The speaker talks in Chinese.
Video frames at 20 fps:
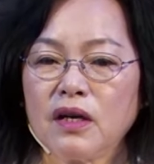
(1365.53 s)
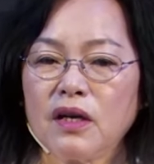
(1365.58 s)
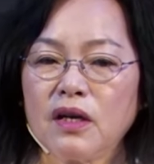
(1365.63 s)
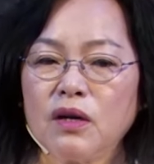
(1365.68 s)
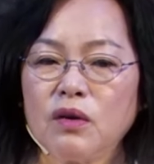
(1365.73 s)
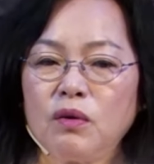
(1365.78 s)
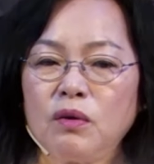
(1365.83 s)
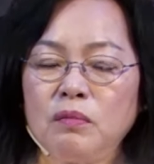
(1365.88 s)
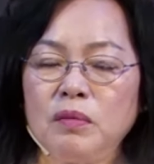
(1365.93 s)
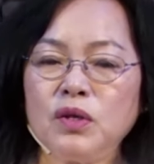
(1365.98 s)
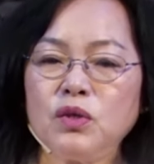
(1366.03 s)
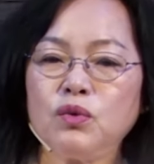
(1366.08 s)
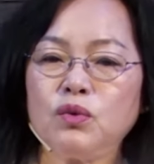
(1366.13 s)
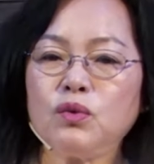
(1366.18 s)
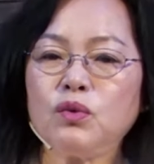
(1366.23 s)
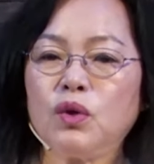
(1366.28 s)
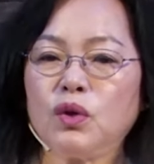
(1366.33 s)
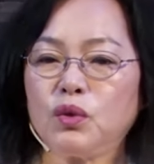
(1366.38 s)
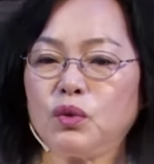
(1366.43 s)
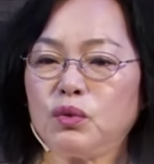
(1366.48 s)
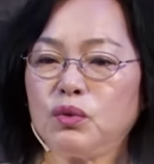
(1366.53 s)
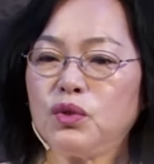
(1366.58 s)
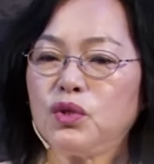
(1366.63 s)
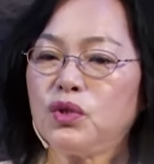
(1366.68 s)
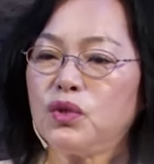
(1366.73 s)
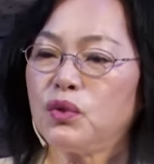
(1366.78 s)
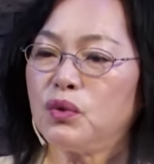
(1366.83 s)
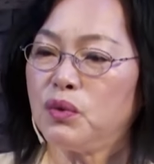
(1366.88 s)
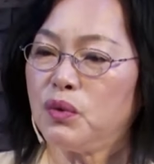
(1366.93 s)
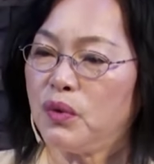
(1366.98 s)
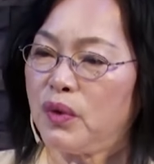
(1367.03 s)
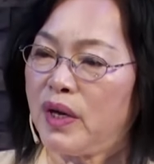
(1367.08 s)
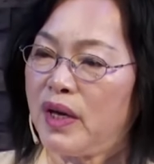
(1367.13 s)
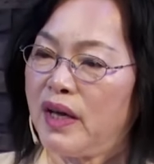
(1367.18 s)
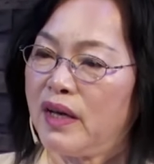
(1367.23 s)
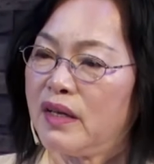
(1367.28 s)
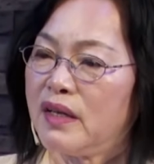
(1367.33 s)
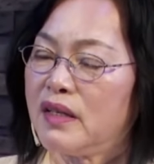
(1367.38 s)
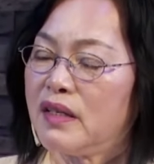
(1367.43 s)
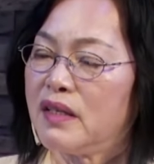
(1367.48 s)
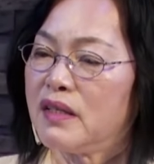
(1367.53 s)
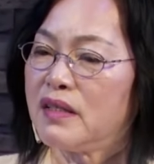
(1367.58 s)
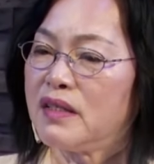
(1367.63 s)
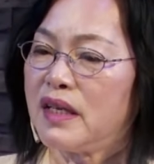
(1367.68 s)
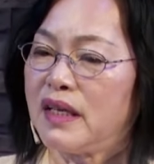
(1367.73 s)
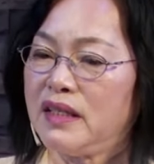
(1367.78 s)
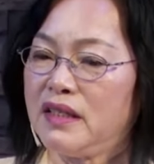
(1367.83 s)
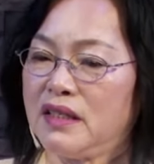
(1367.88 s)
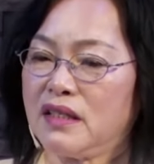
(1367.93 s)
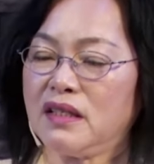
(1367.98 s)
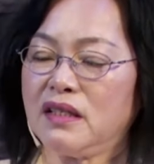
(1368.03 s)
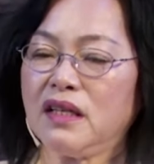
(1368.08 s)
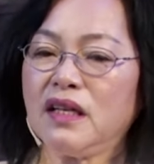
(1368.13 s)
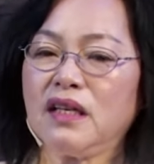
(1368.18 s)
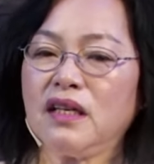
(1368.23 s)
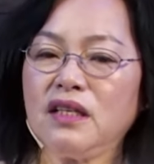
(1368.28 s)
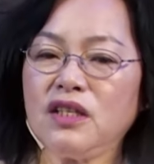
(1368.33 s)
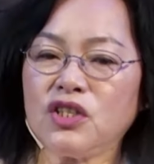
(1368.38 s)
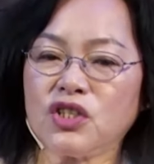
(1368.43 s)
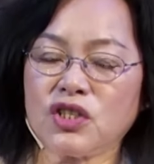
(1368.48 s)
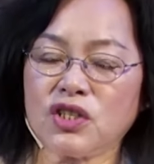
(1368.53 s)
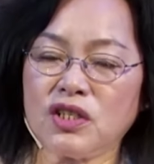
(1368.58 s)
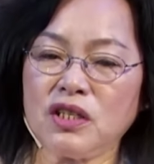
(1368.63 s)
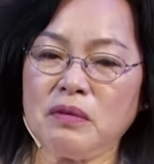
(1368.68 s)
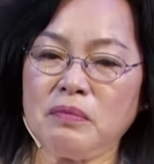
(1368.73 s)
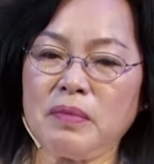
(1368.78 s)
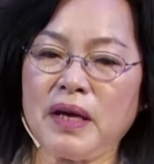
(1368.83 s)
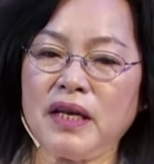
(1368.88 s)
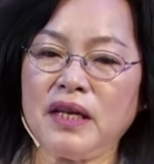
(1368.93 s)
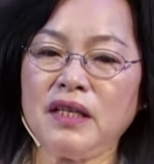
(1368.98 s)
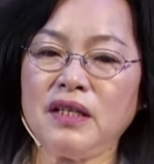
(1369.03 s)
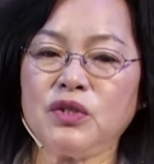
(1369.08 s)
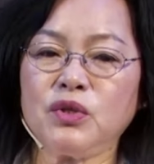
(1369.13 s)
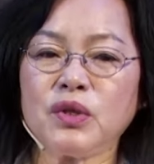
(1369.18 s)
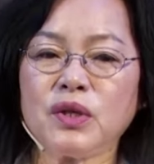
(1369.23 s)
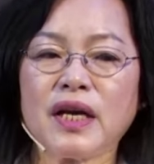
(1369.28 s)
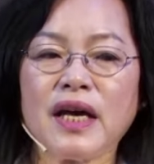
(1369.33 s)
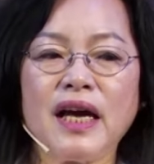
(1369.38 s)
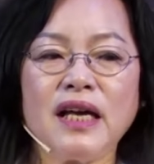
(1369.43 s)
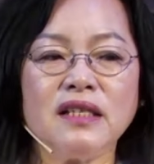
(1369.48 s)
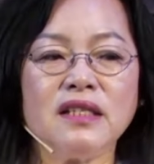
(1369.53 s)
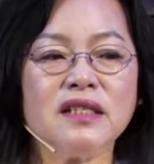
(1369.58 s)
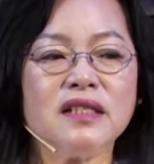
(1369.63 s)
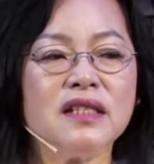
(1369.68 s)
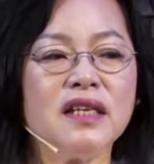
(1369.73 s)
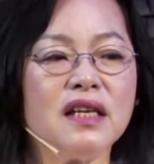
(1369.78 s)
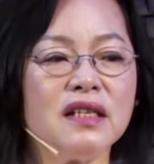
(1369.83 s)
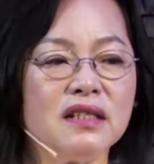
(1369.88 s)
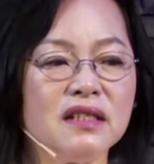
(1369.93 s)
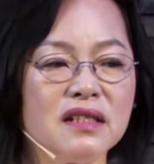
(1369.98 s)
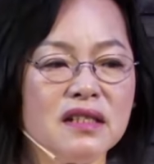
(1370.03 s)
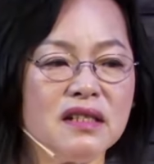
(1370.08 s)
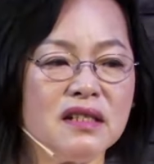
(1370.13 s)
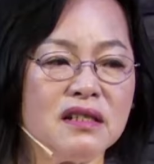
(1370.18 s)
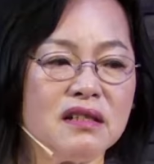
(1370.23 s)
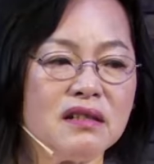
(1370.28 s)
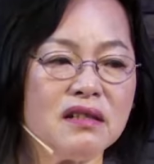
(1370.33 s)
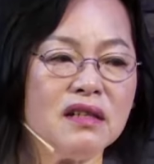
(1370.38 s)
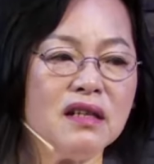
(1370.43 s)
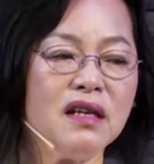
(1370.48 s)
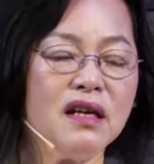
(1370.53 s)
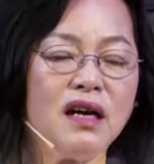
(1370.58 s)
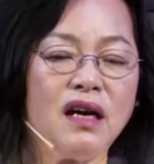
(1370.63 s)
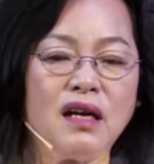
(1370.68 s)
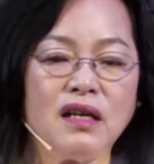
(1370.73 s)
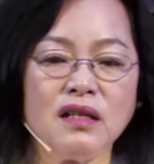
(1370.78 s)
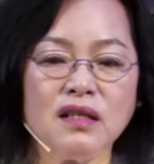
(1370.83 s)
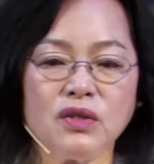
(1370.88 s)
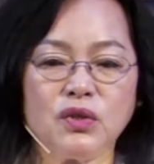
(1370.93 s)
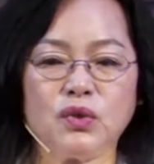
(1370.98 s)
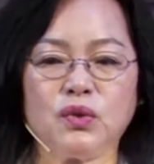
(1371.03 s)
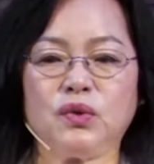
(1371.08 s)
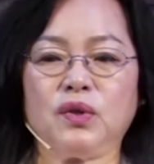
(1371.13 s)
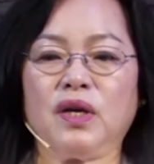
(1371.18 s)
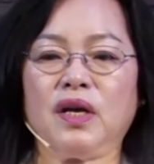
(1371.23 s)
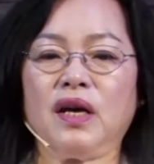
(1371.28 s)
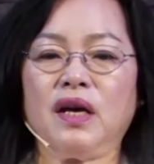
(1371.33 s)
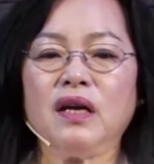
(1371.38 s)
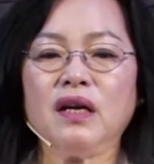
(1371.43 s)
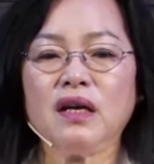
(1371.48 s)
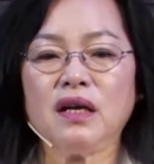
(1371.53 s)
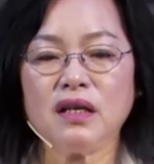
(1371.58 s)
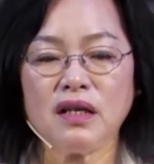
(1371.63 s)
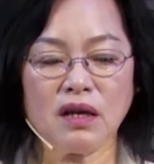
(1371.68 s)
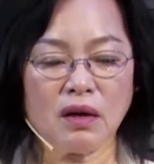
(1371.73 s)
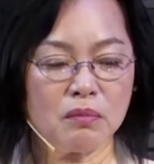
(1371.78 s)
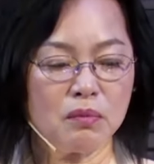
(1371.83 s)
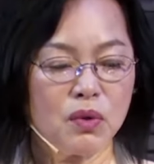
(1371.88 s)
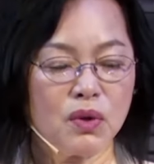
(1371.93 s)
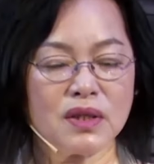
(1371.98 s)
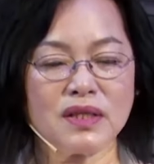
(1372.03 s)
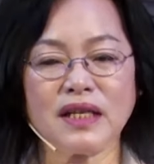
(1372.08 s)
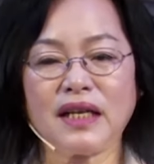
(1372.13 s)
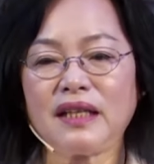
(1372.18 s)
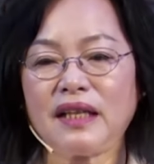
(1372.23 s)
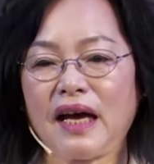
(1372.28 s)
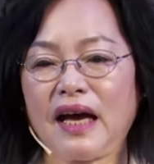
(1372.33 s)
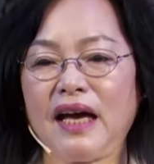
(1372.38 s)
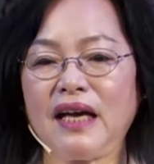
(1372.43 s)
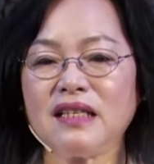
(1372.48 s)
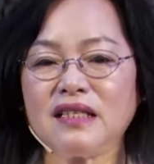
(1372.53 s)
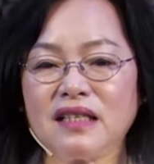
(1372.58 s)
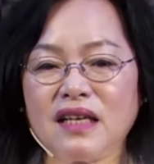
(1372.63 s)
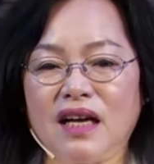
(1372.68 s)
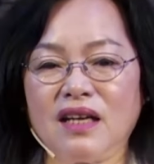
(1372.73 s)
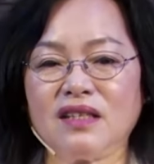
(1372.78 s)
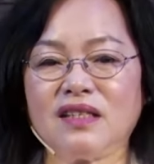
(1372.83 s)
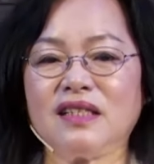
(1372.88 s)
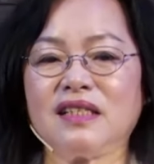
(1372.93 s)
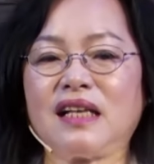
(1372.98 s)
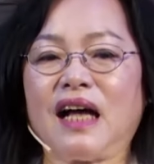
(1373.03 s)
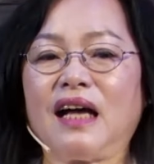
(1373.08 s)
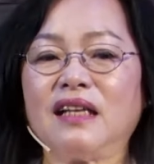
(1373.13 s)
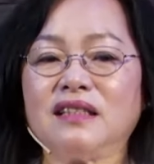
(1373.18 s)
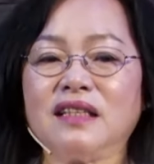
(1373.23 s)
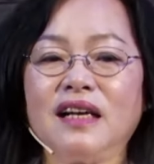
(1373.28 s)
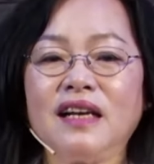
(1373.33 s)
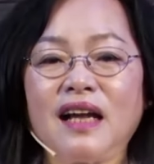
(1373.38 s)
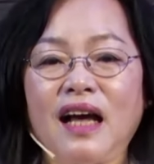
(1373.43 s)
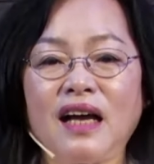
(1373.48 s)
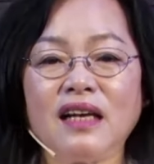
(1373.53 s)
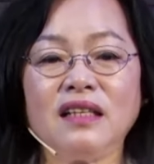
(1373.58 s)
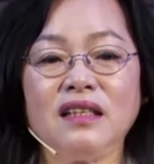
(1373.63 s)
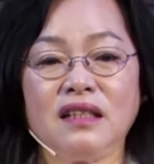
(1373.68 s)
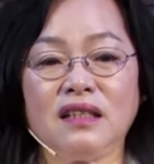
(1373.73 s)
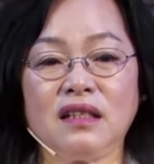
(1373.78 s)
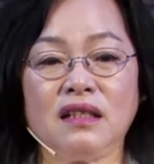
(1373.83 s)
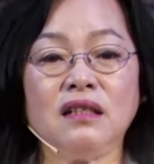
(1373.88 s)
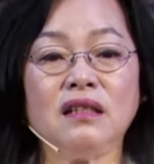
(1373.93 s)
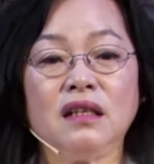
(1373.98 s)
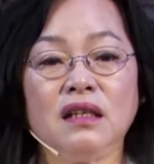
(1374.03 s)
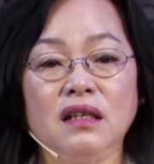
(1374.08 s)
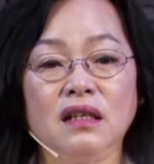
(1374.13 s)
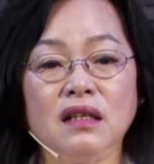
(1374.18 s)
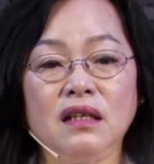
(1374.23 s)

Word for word: 我们如果读旧约，在以色列历史里面，你去看献祭，啊，那个血要抹在台上，洒在哪里等等，